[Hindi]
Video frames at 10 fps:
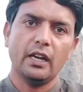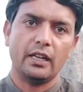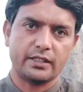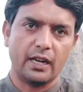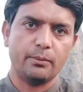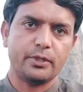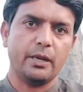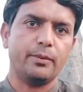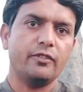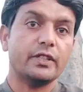हिसाब से
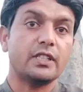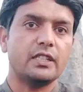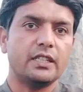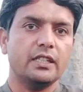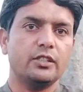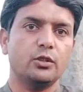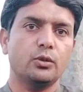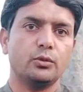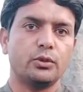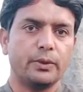अपनी फसल की
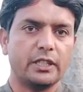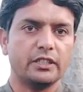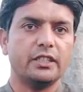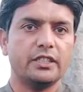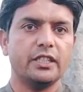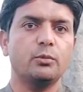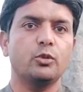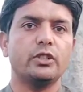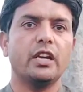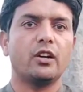जो उसमें कितनी जड़ी
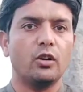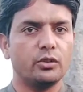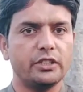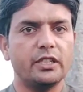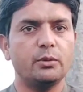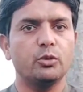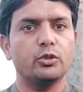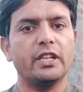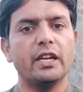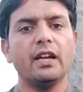बूटियाँ कौन सी जड़ी
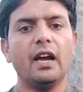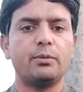बूटियाँ